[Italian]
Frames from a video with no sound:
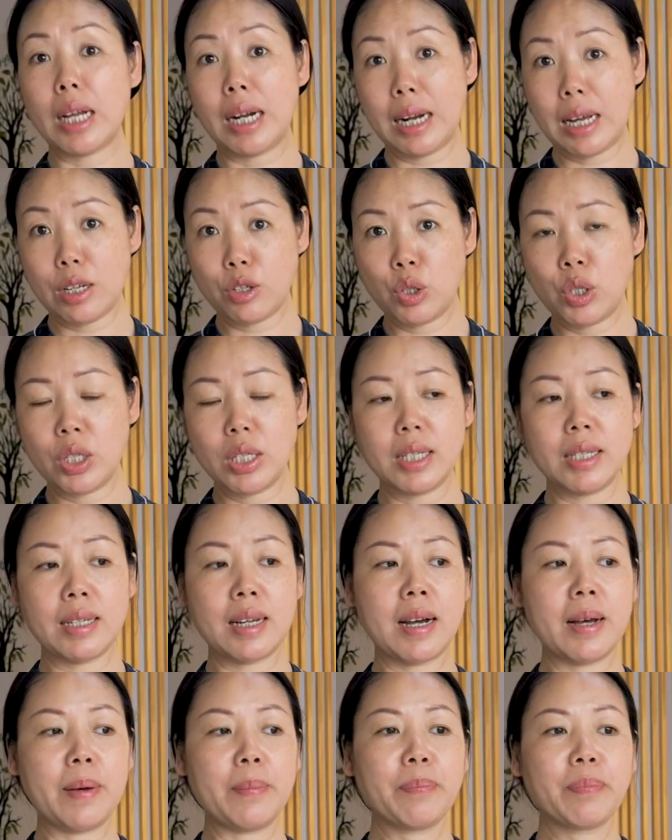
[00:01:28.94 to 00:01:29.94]
dalla
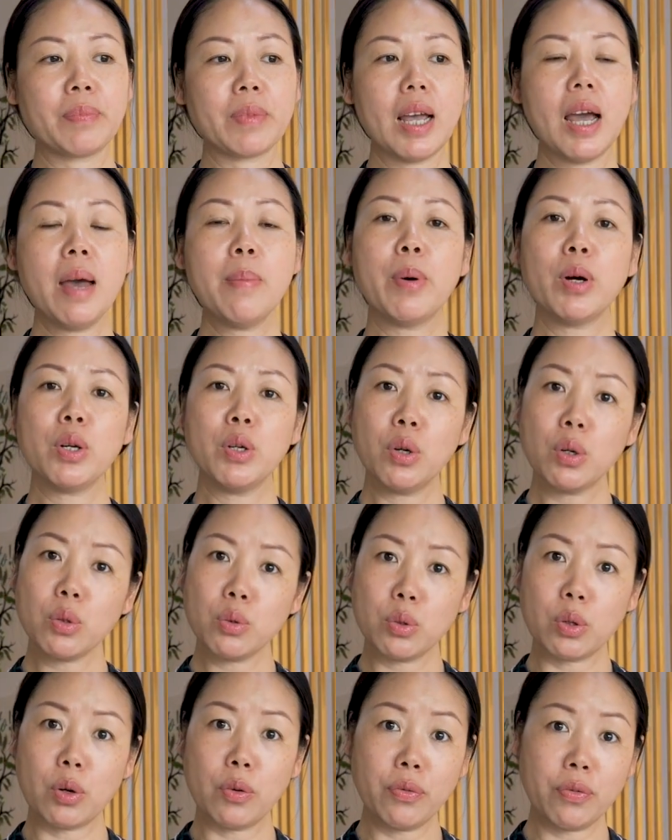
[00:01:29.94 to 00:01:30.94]
Cina. E poi i
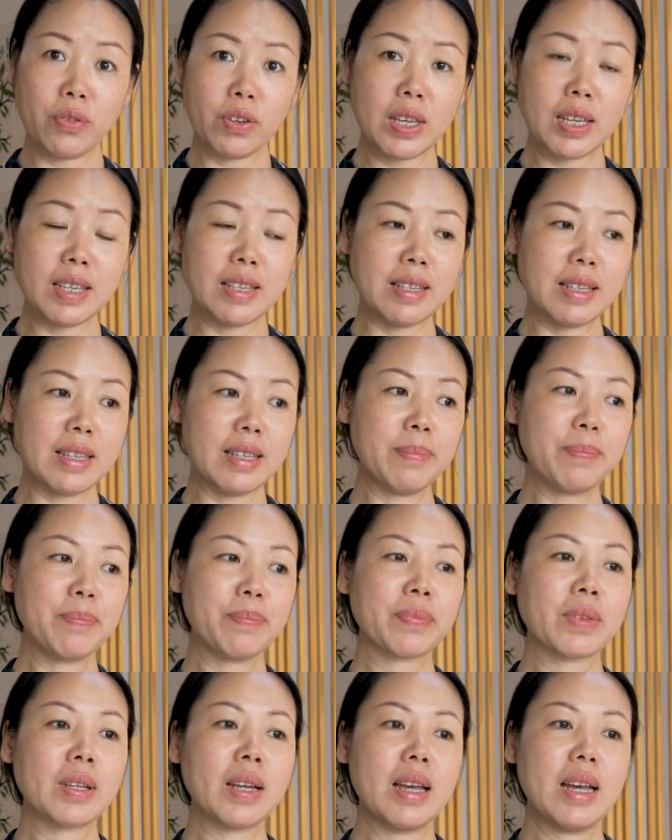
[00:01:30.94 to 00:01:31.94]
nostri figli
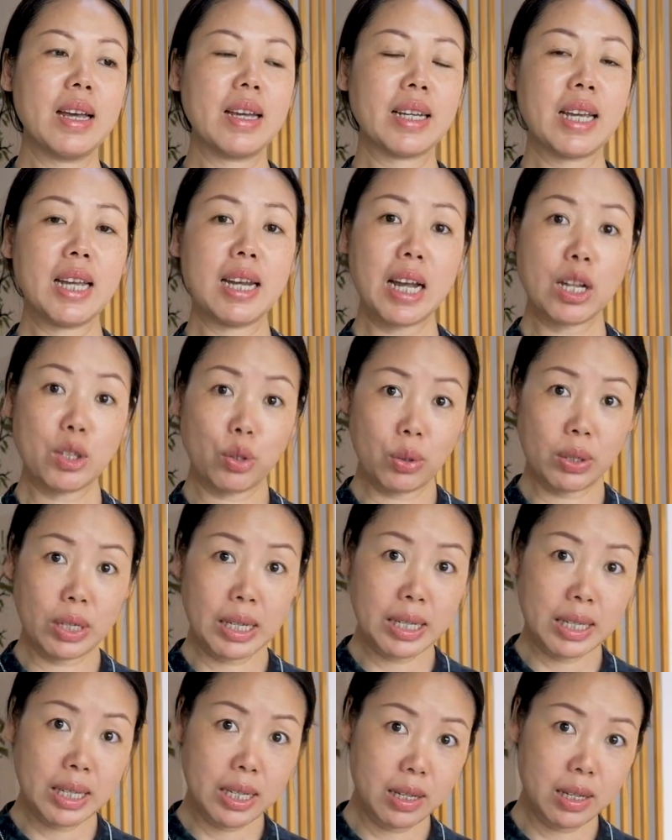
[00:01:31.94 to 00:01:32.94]
che è nato in,